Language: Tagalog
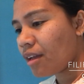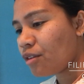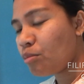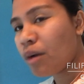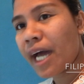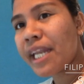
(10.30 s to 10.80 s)

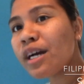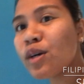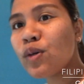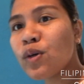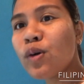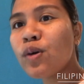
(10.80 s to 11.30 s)
yung mga anak
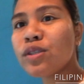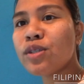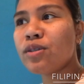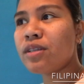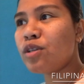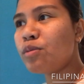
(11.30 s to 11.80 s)
ko,
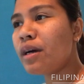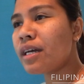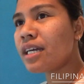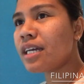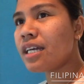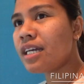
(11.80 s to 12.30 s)
dito na
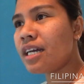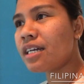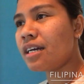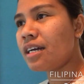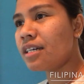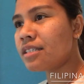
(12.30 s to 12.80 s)
lumaki.
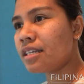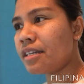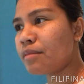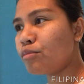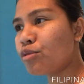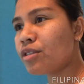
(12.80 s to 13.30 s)
Hanggang sa
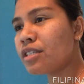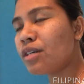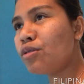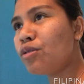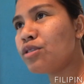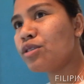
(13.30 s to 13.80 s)
nagpuntis
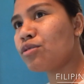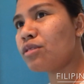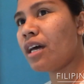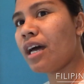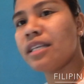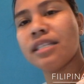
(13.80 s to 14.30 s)
ako, dito
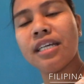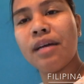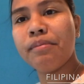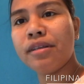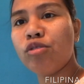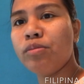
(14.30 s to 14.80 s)
na. Hindi
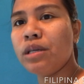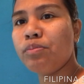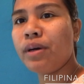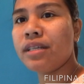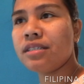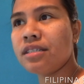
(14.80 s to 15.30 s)
kami
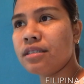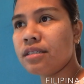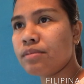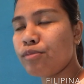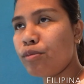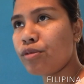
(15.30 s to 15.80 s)
lumipat since
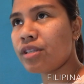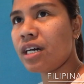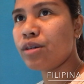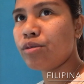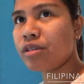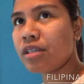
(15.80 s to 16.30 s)

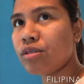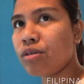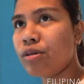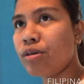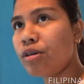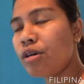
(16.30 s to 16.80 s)
pumunta ako
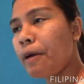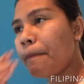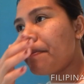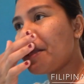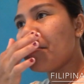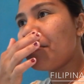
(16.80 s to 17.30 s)
rito.
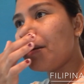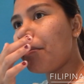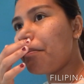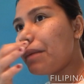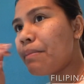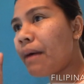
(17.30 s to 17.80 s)
May,
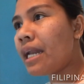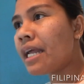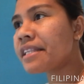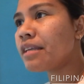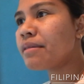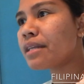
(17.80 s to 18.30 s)
may
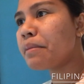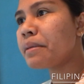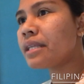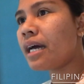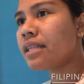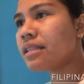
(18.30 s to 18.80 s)
balak naman
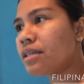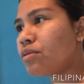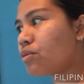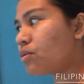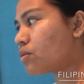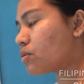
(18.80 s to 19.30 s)
kami dati
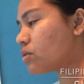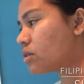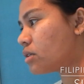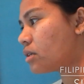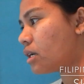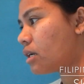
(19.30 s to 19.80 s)
nung
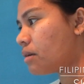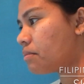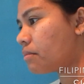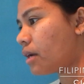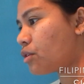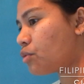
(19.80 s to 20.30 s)

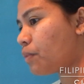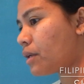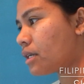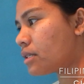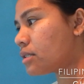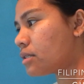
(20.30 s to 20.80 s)
ano
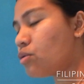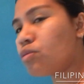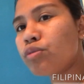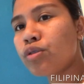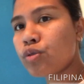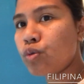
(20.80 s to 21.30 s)
pa lang yung
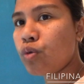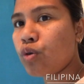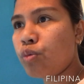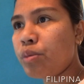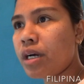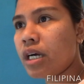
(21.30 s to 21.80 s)
bunso
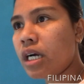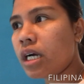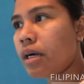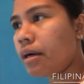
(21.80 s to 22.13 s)
ko, mga